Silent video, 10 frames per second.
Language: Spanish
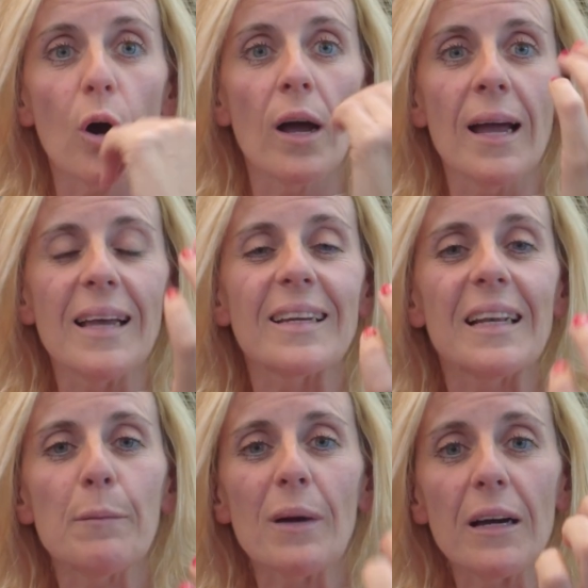No me lo
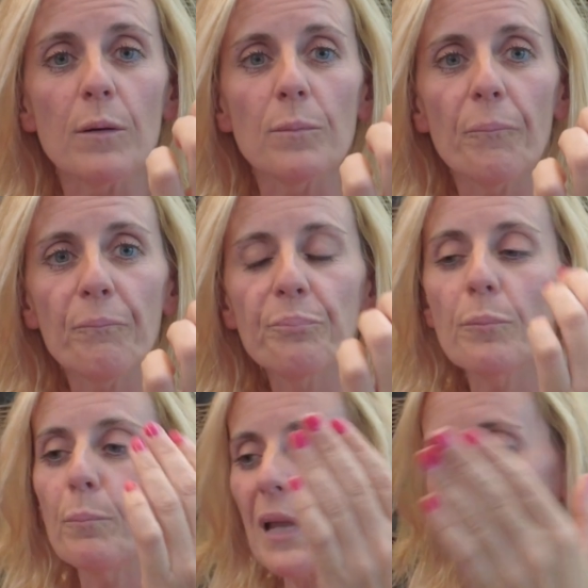creo. Nunca he vivido. O
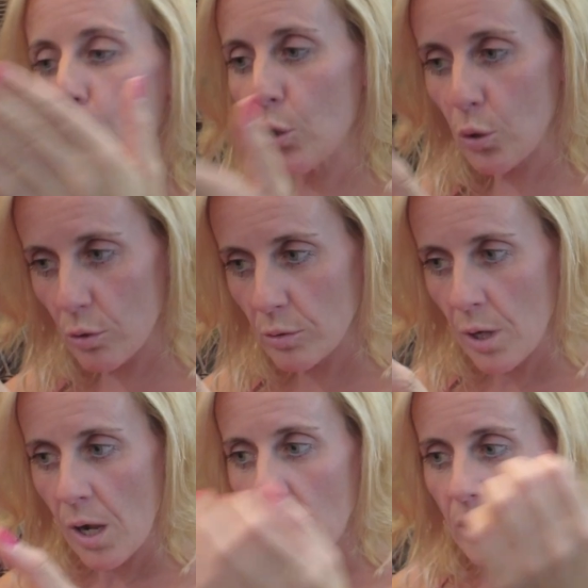sea, me lo... creo
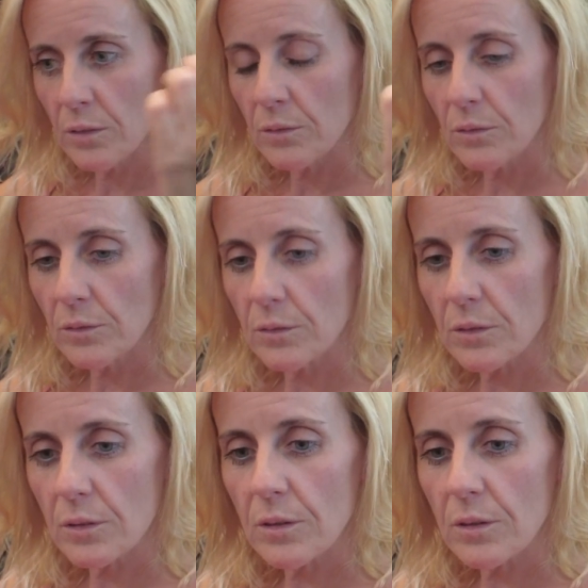porque me lo dices tú, no.